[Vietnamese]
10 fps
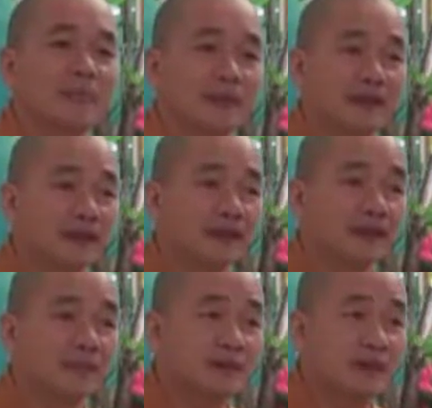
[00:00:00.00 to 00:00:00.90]
Vậy thì
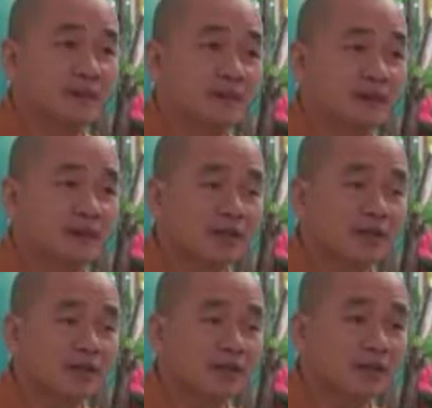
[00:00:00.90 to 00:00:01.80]
khi mình cảm ứng, giả
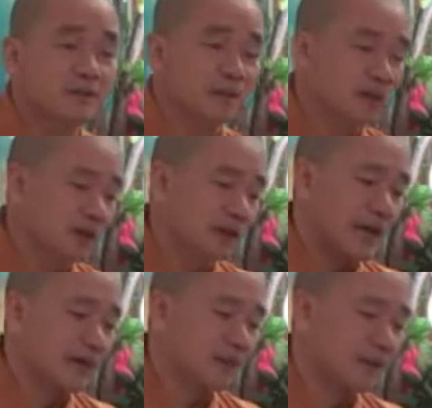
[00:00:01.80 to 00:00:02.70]
sử như
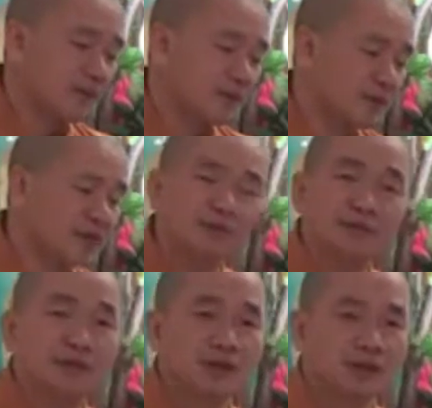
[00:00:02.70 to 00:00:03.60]
cha mẹ mình
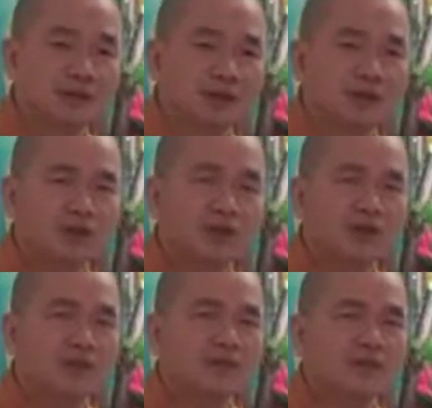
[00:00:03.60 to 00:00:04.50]
thương mình dữ lắm, cho nên
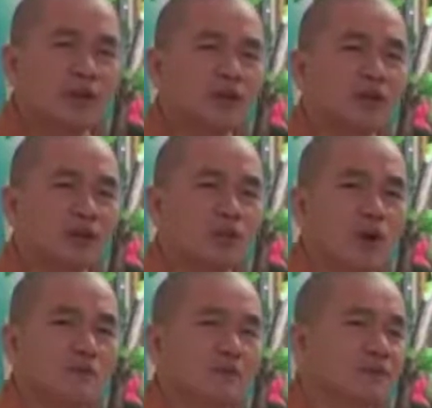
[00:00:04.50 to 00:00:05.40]
thấy mình tội nghiệp
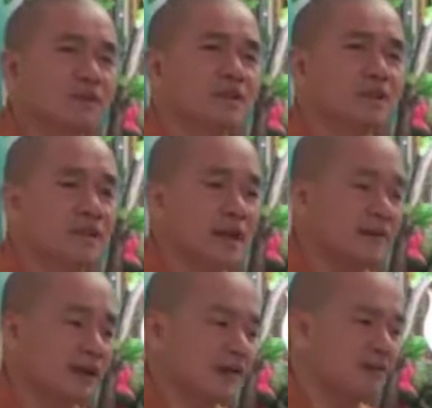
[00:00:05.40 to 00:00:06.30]
quá, mình vì
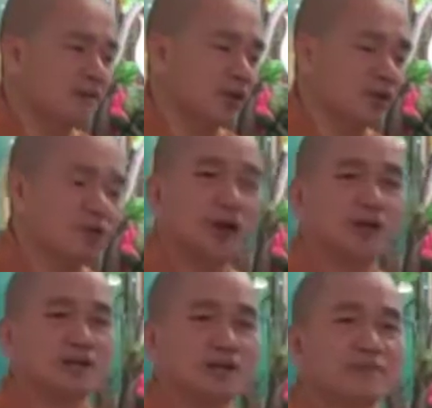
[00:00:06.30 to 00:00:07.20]
cha mẹ mình tội
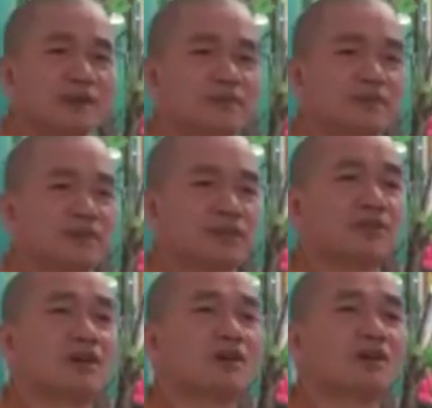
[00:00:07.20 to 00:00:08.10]
quá, cha mẹ mình
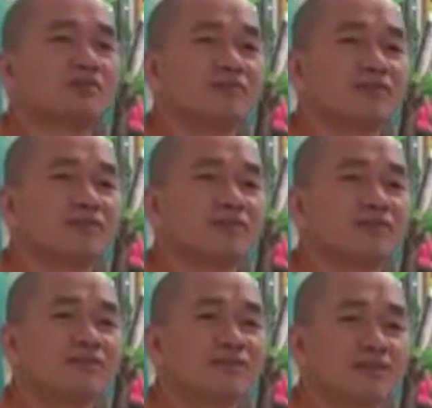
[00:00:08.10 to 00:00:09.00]
chịu nổi không?
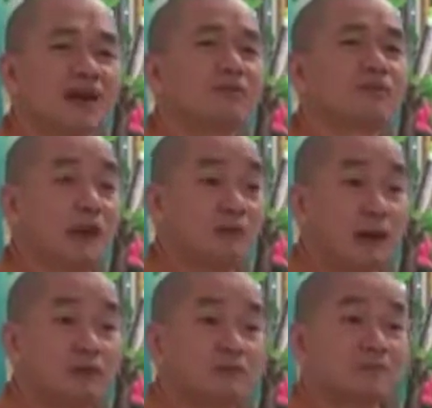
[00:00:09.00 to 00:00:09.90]
Không, động
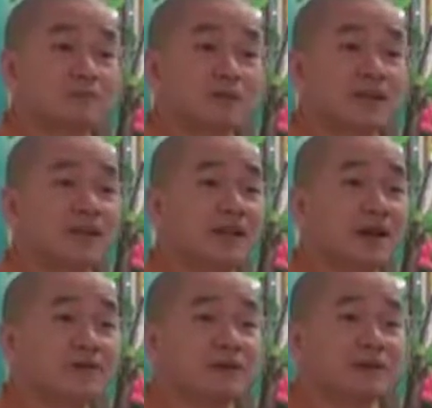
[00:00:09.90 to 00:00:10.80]
lòng. Cái này là
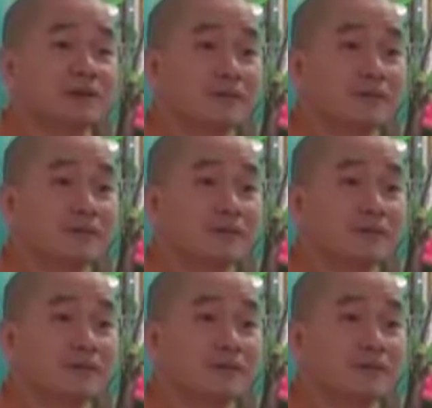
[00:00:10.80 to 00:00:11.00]
động.